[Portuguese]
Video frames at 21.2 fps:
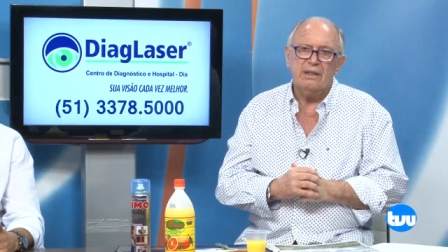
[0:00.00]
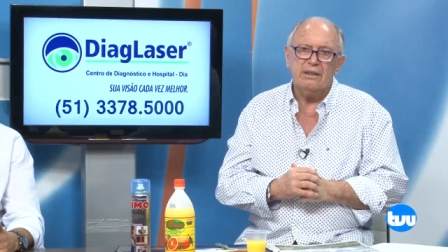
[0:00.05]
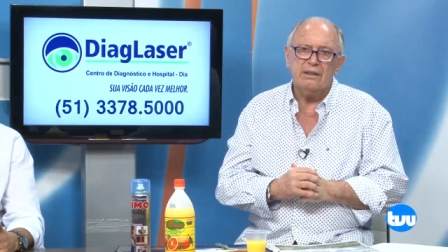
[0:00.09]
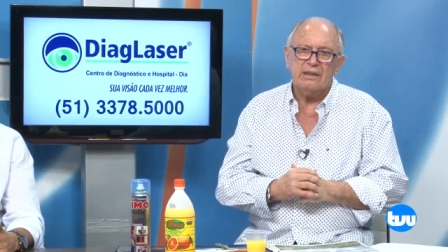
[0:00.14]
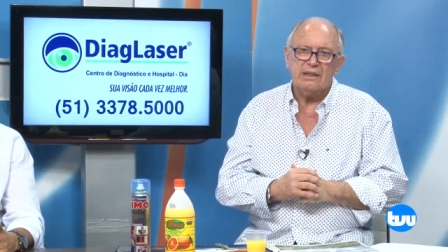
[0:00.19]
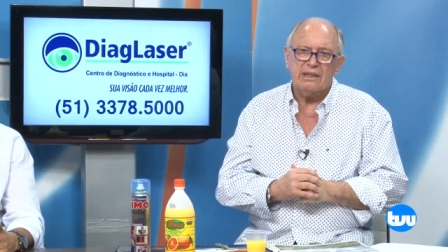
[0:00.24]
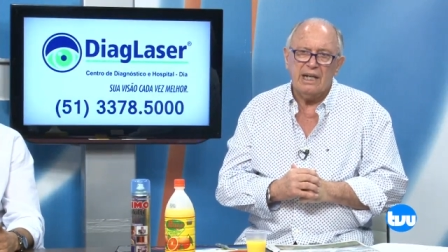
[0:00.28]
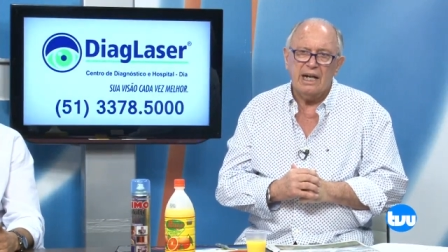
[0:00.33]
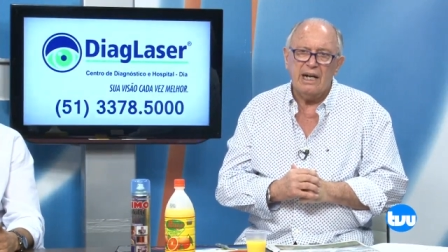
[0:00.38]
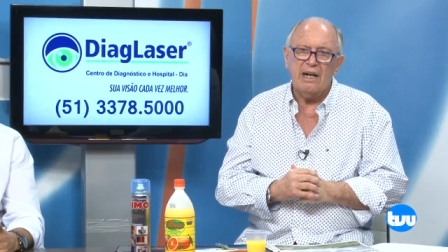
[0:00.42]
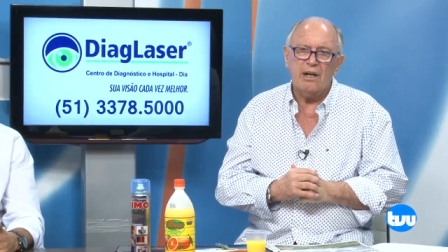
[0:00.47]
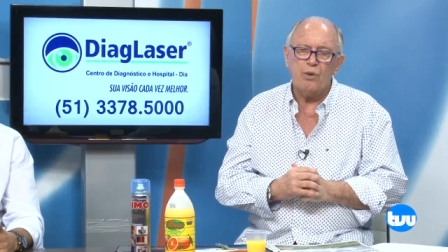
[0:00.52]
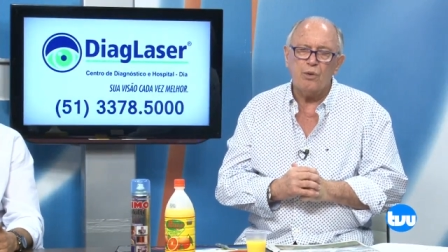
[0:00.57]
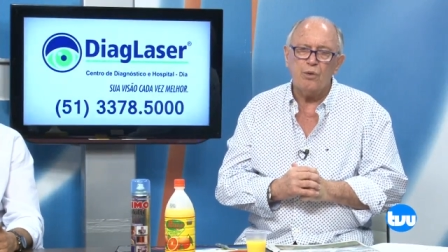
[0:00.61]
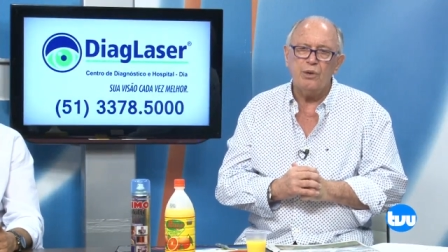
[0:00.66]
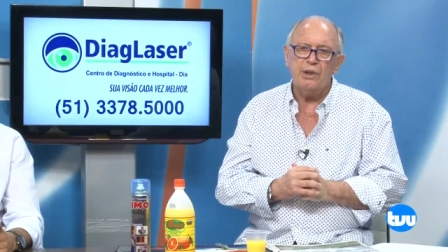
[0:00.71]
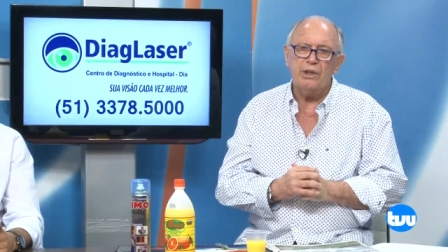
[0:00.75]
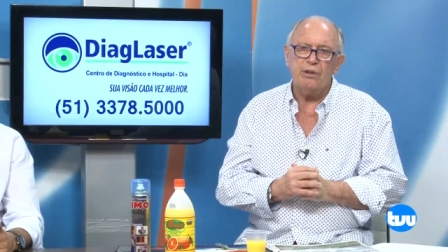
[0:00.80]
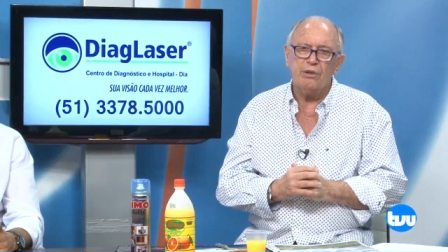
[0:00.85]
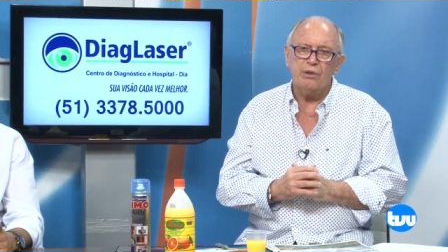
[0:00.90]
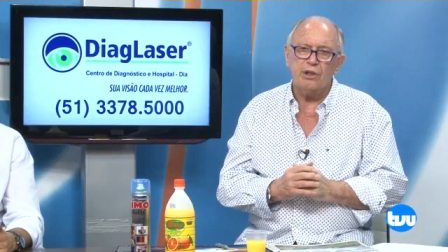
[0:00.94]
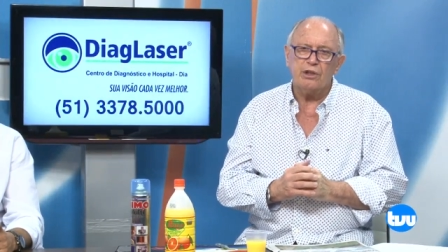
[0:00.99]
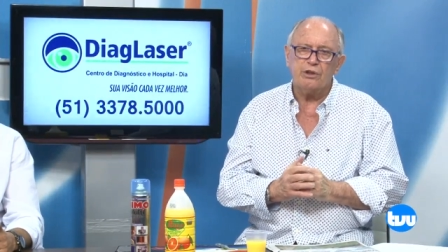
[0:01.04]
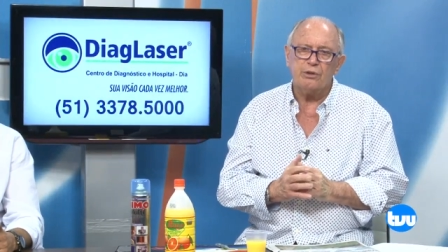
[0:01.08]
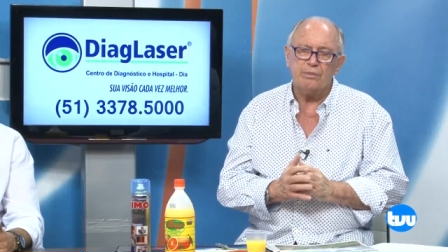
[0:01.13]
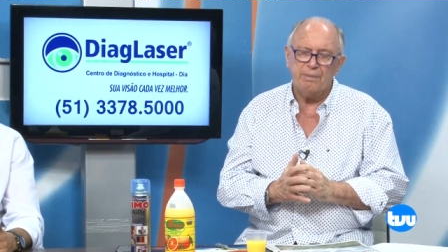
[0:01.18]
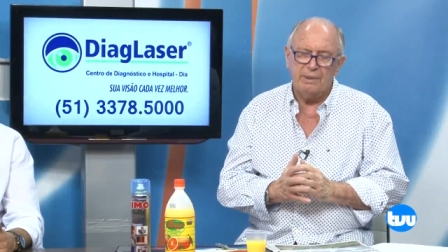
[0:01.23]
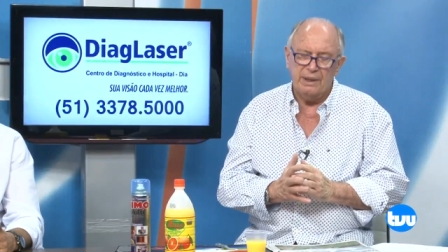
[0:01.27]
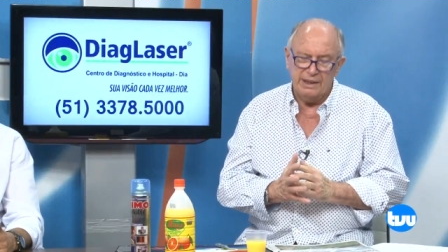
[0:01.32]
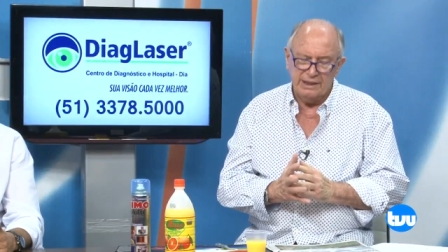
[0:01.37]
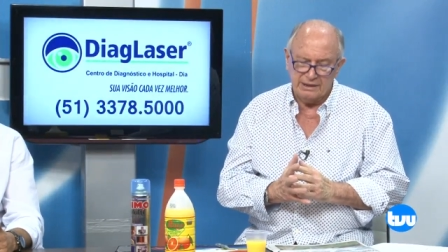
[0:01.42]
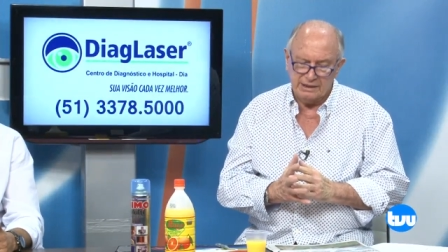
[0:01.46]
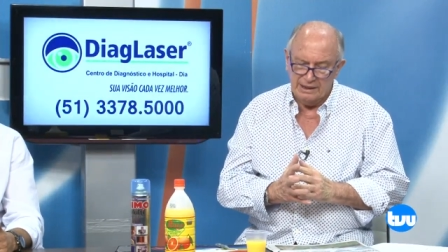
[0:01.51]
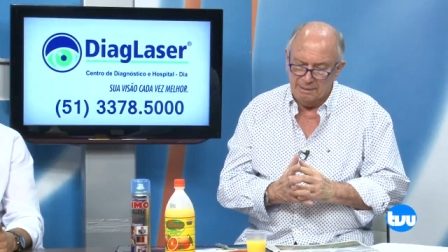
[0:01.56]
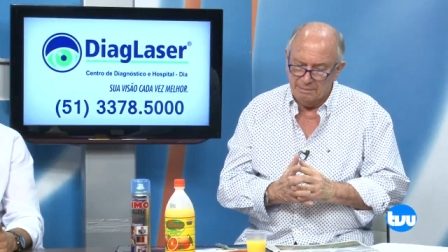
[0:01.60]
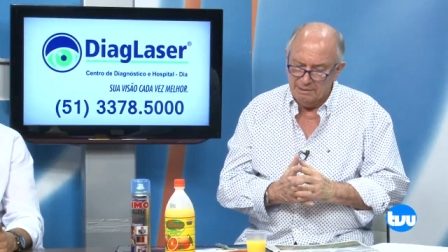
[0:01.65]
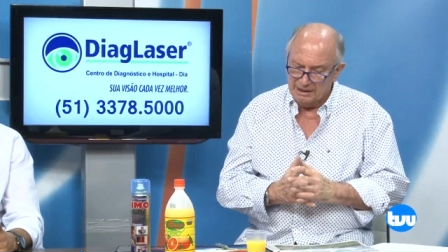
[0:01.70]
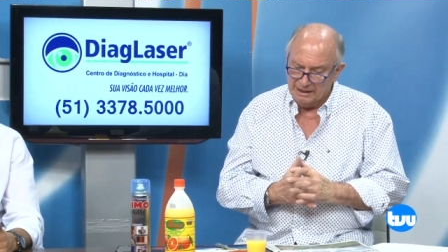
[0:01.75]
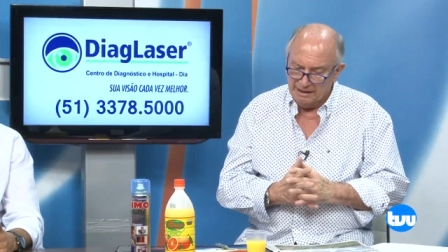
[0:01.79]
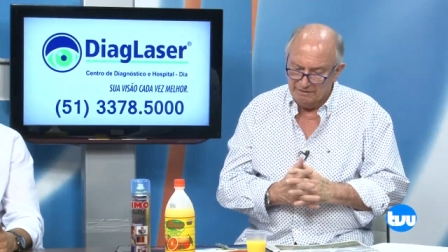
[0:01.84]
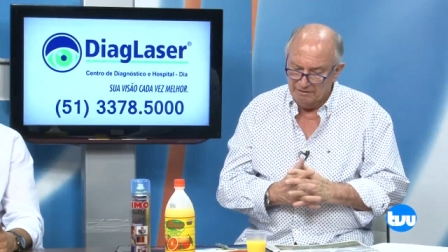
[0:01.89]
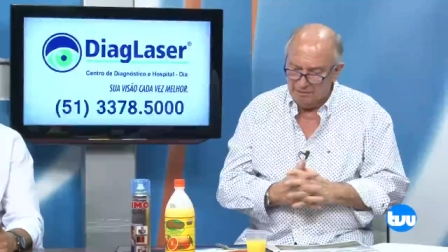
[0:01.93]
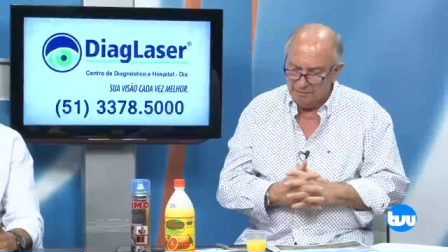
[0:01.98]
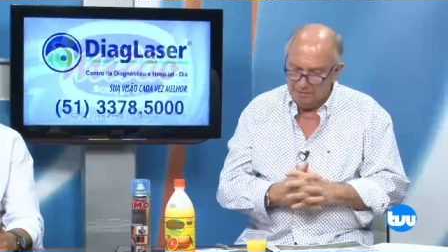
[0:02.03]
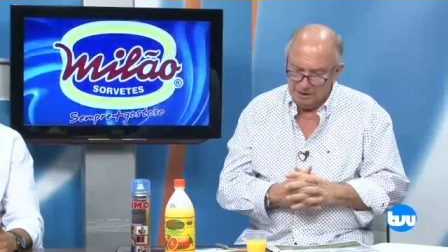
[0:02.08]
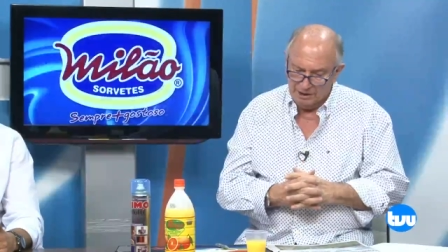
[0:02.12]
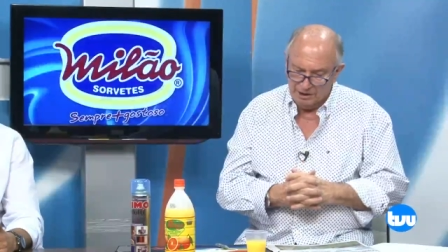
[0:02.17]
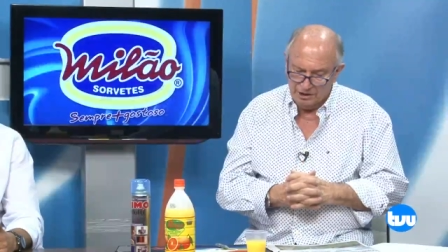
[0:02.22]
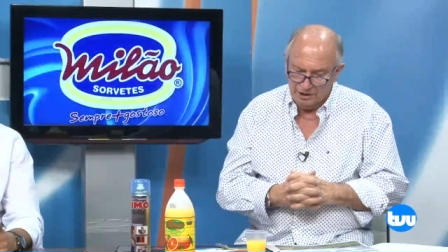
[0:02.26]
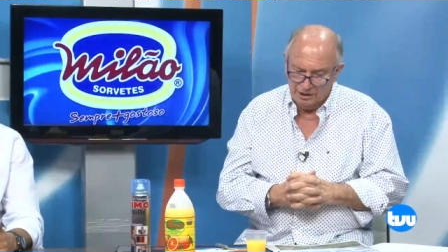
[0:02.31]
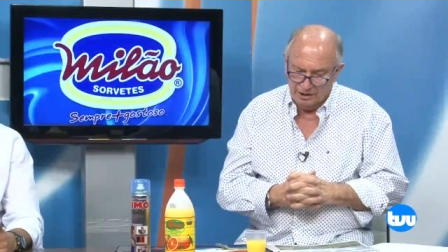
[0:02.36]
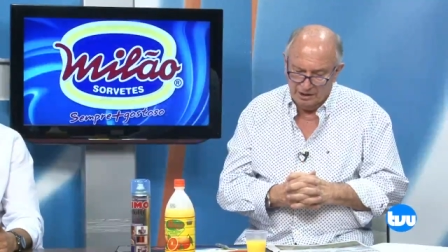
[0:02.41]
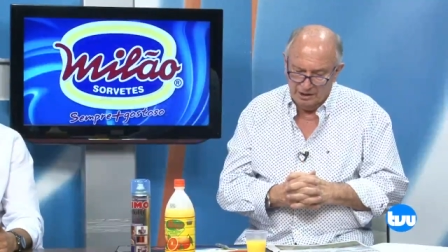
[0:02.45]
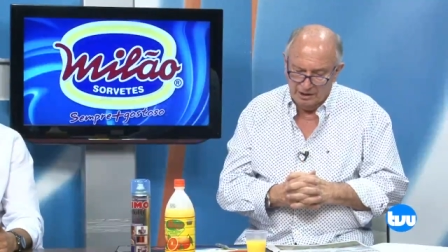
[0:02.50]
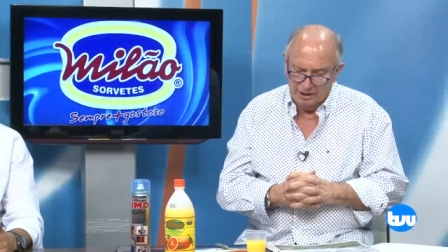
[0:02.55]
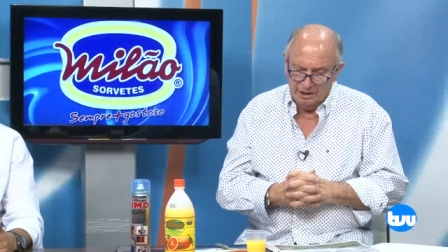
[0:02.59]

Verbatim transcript: Está ruim o nosso país, lamentavelmente.